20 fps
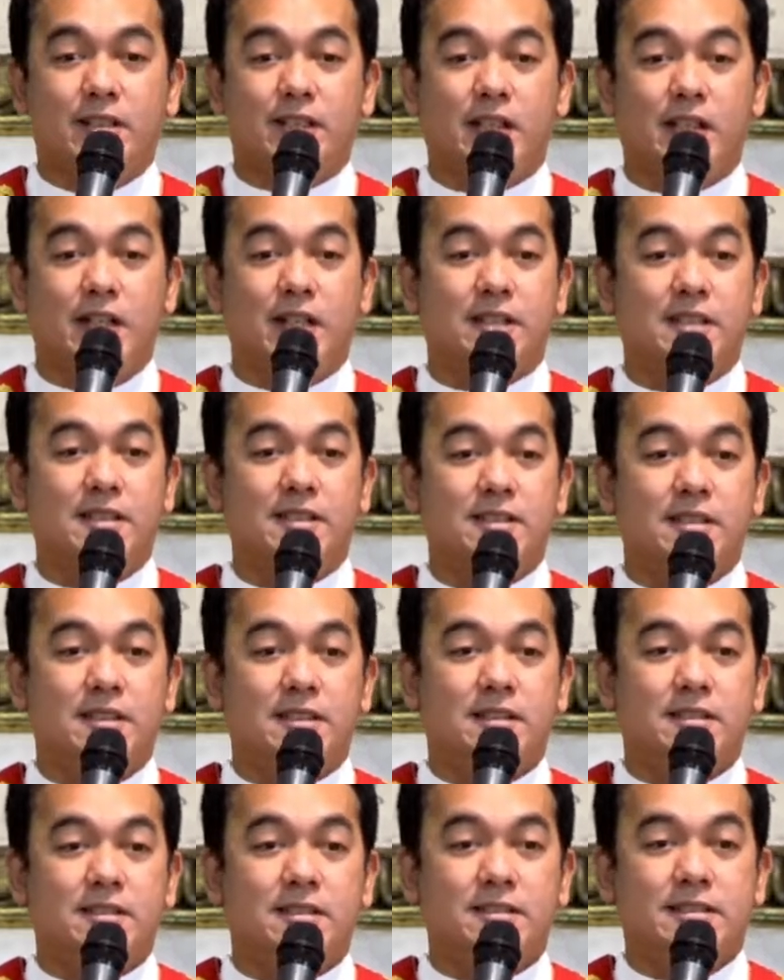Oh,
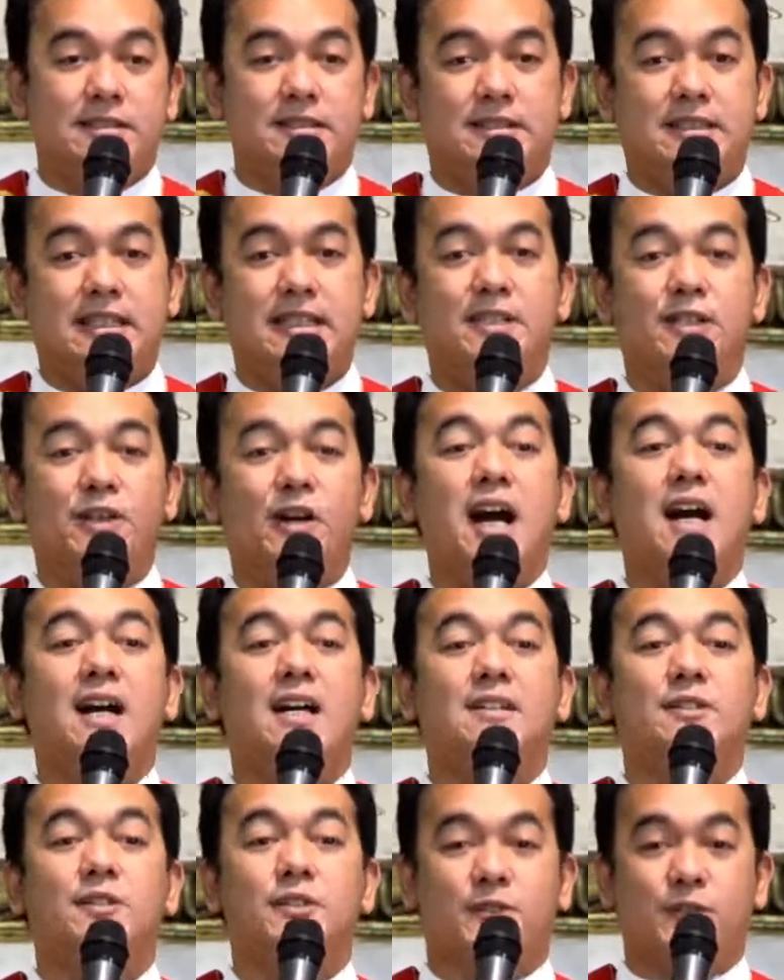sino
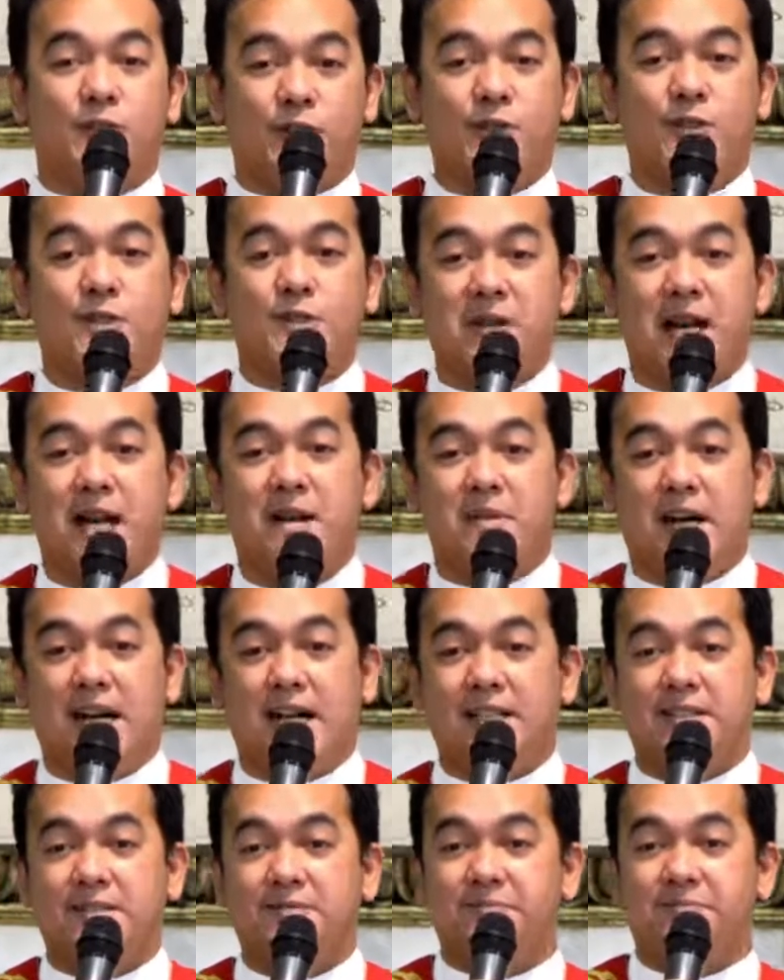ang gustong
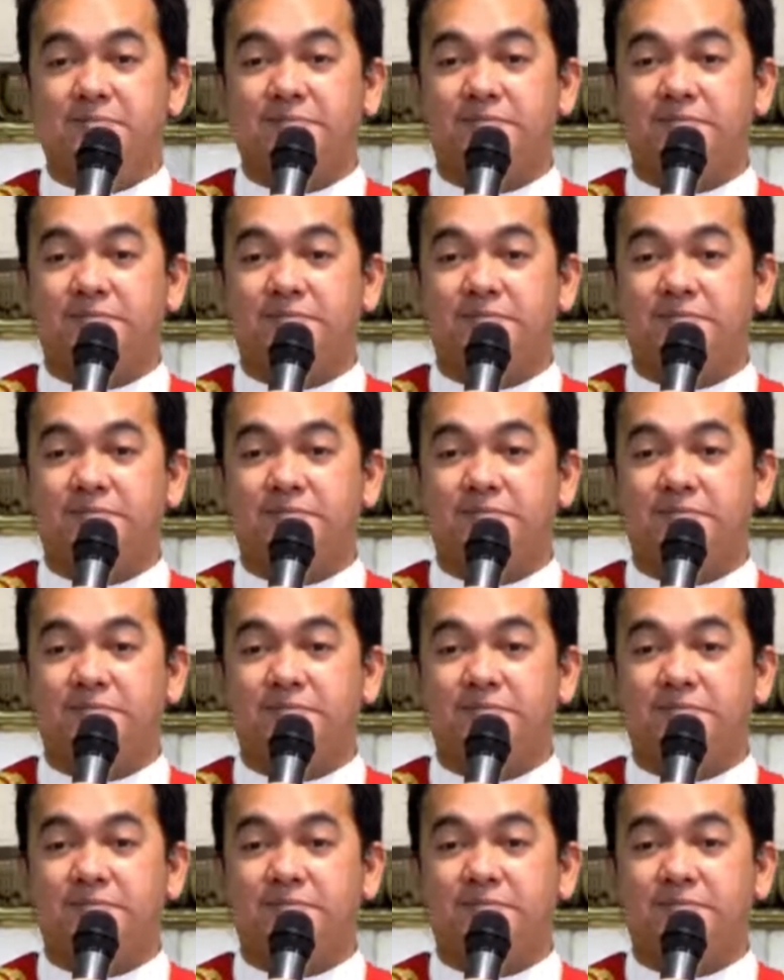sumama?